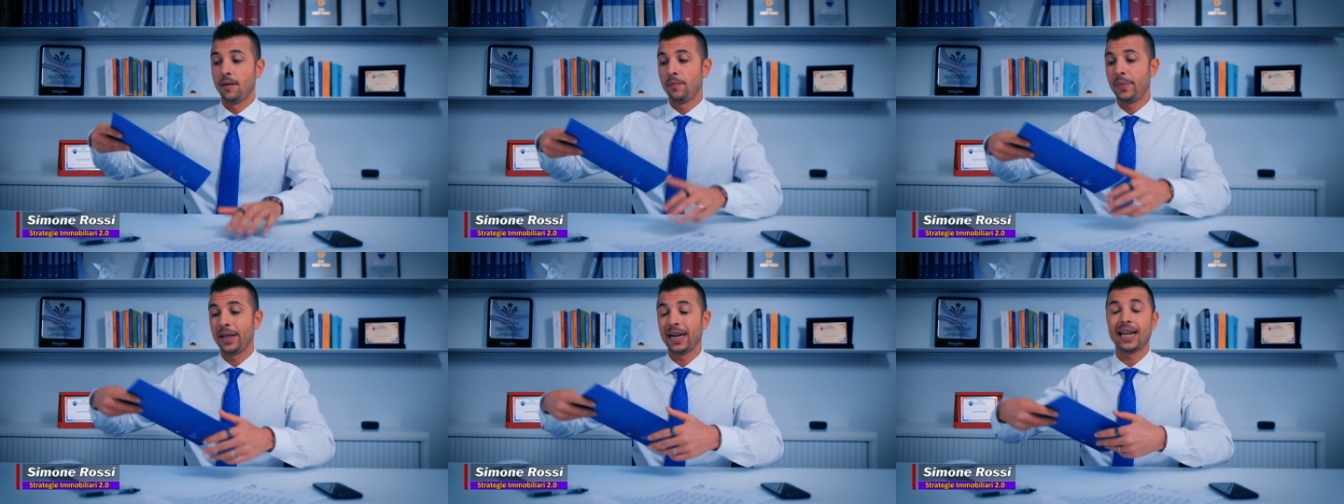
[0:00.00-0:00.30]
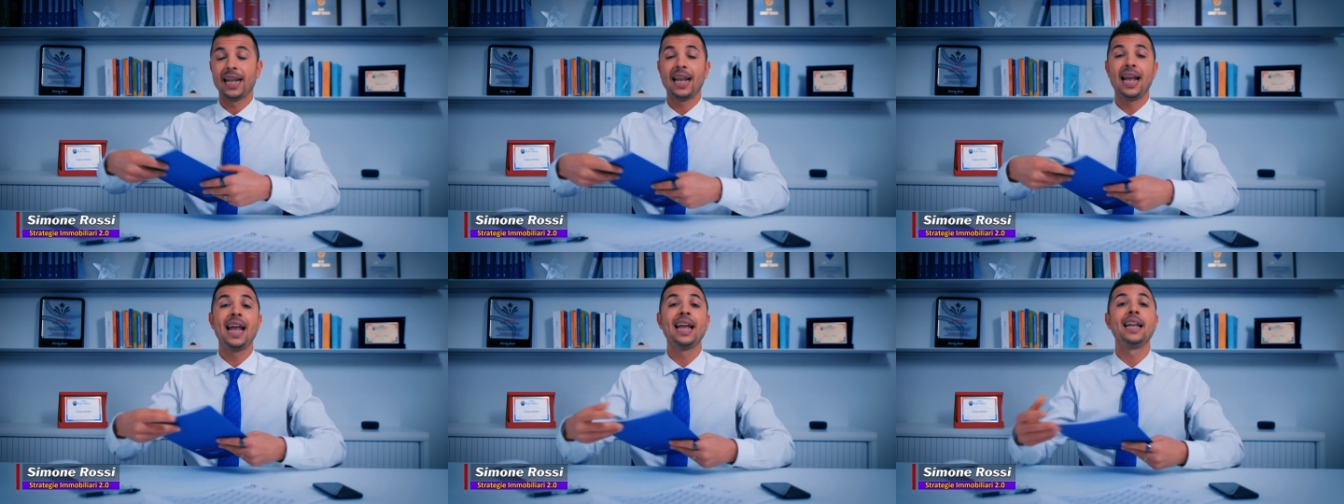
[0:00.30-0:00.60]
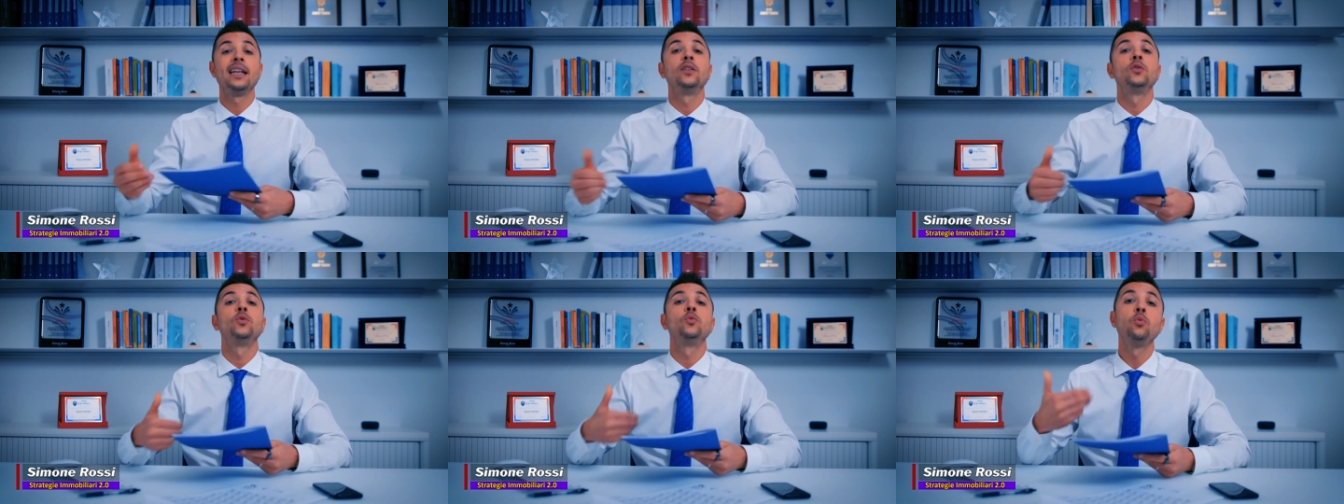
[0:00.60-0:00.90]
perché è
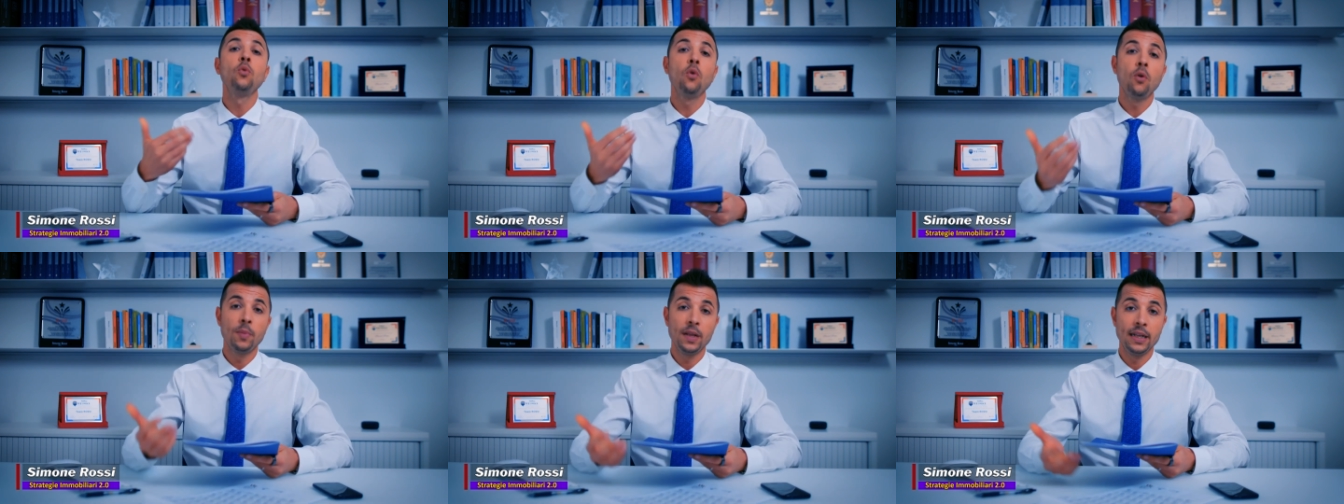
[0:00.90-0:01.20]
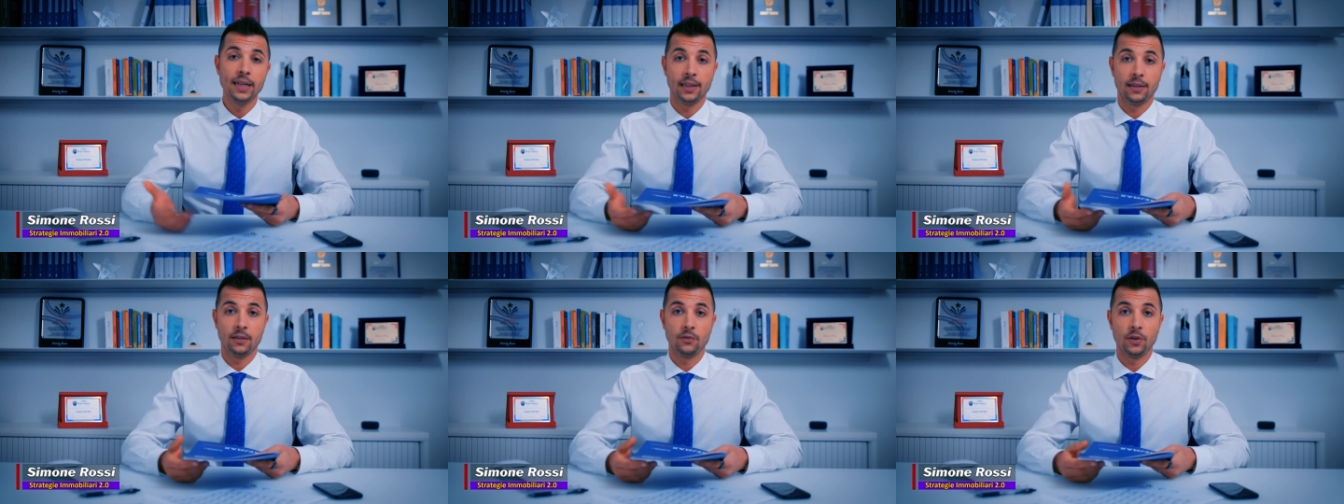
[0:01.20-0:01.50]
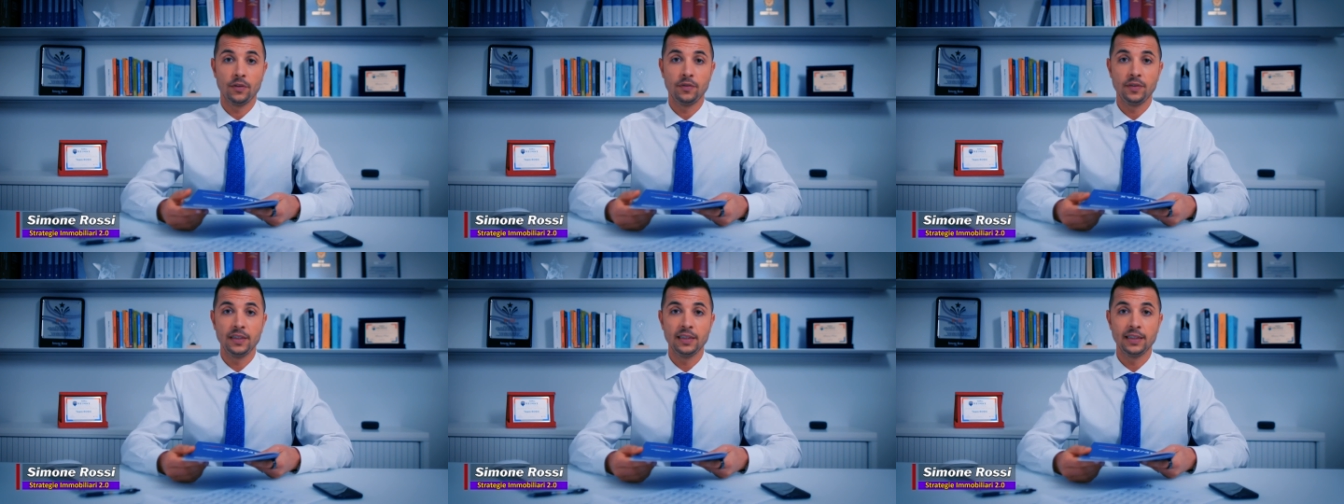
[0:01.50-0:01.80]
il tuo biglietto
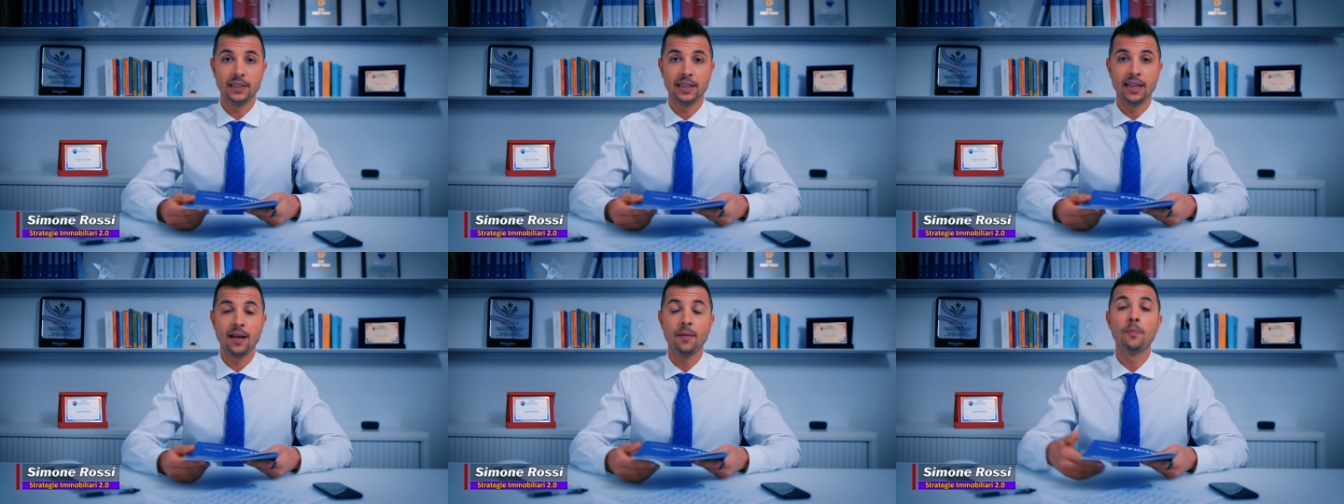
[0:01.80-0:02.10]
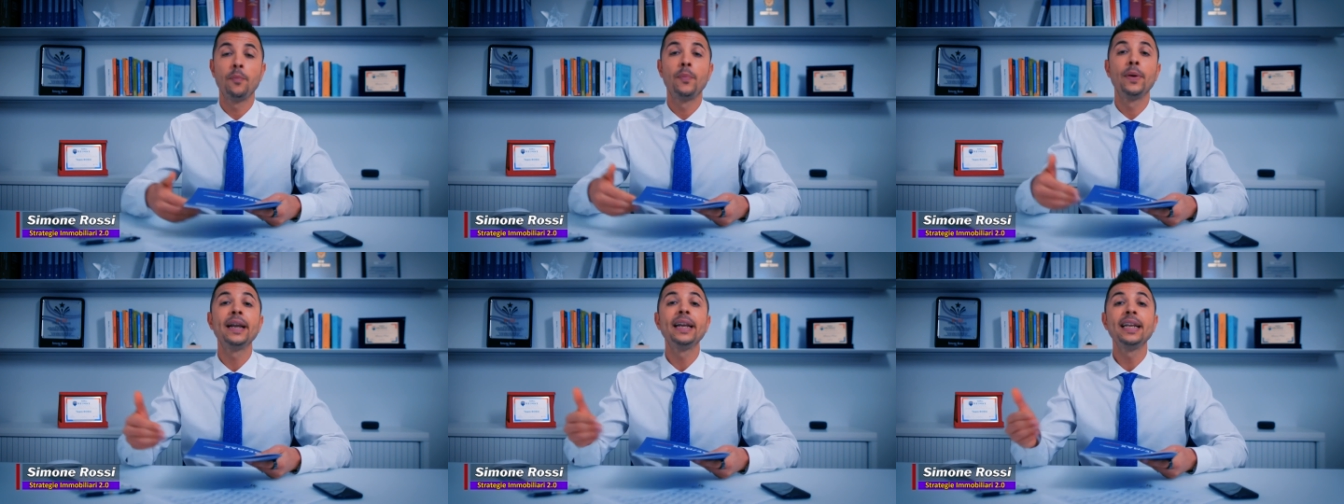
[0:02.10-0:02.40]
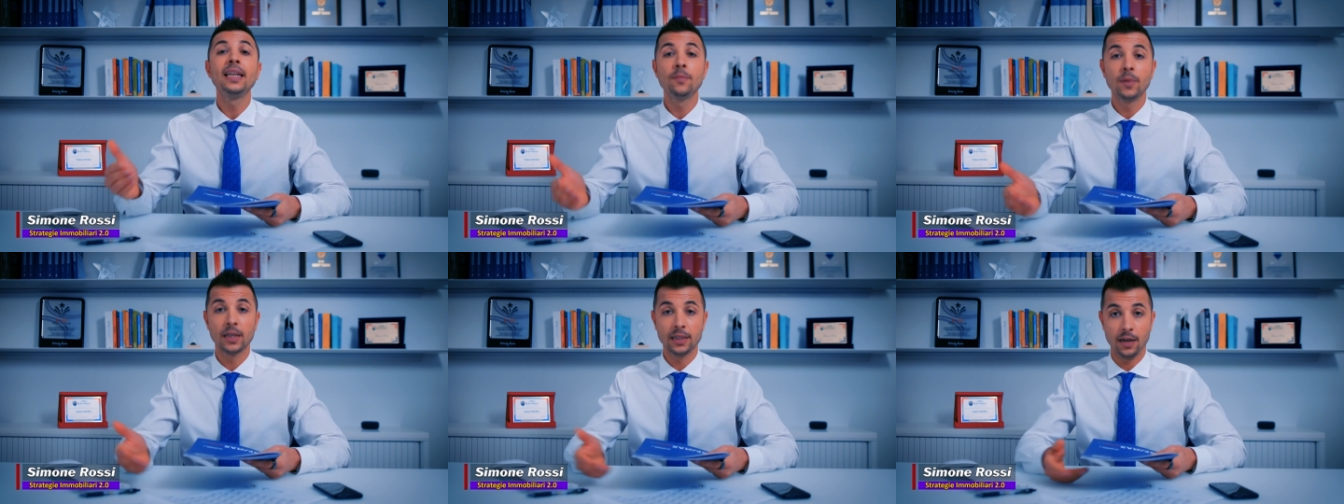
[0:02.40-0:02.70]
da visita
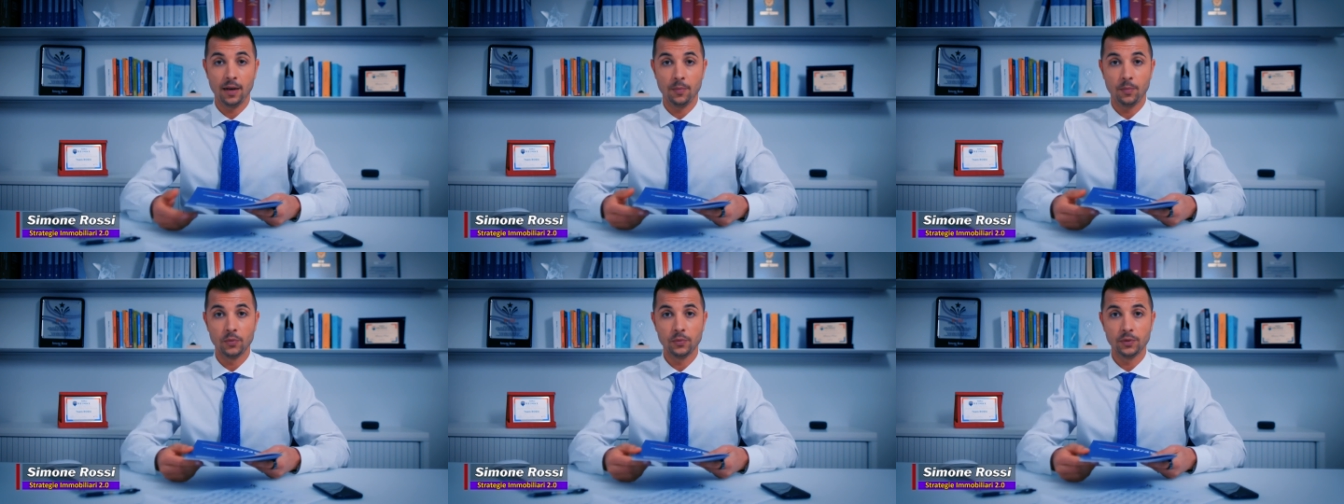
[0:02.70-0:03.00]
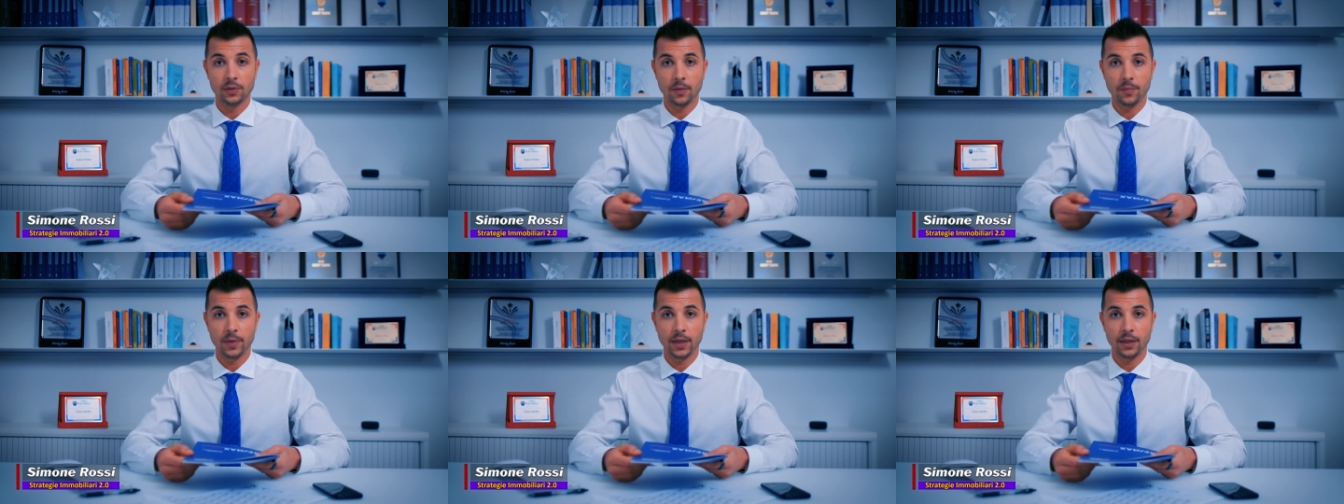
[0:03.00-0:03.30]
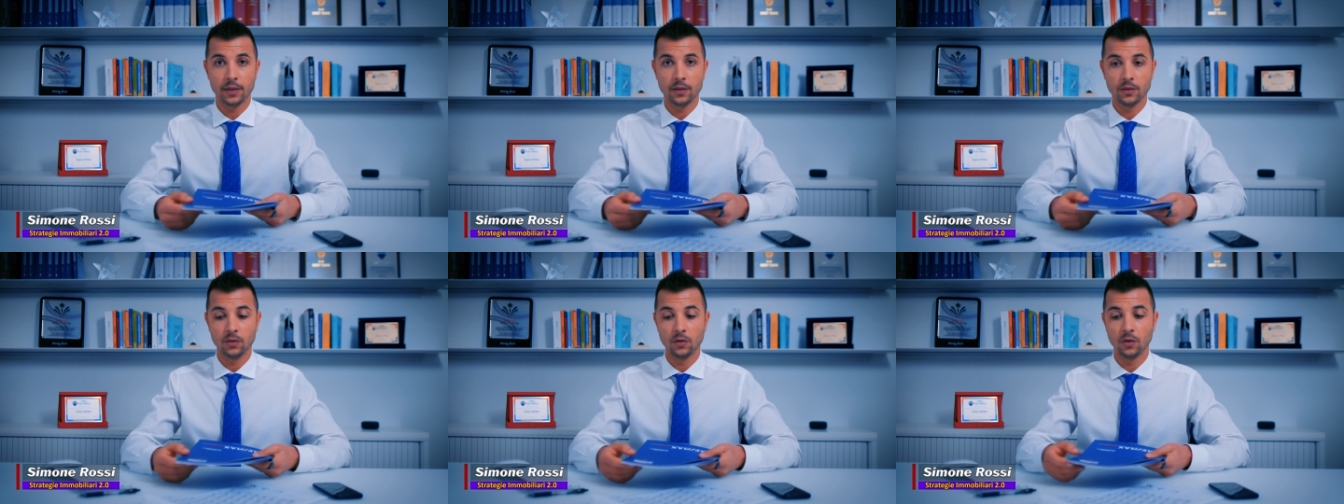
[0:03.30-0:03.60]
prima
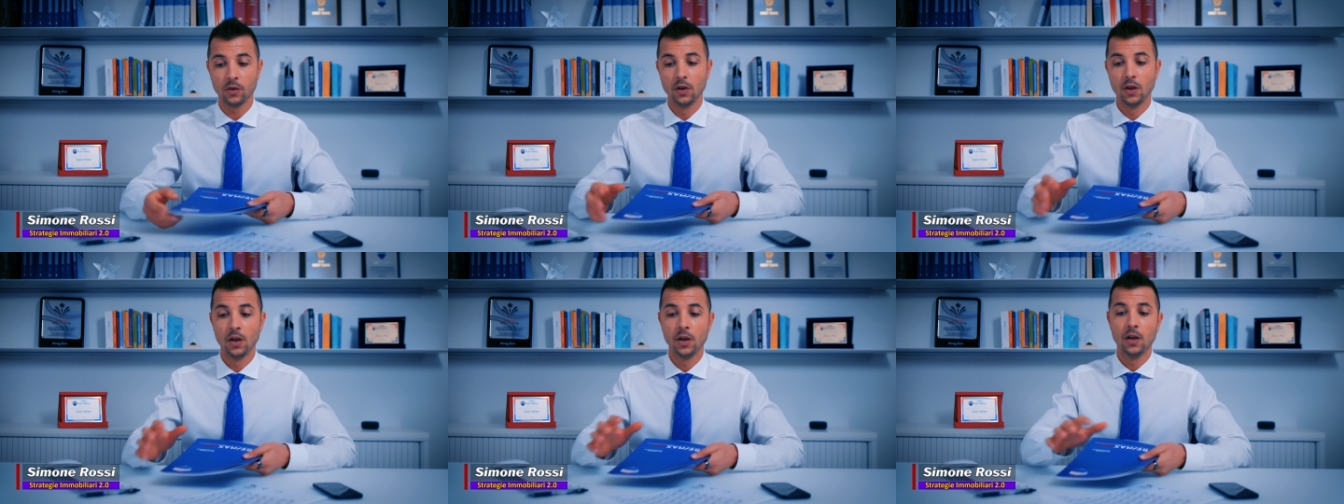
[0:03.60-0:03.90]
dell'appuntamento.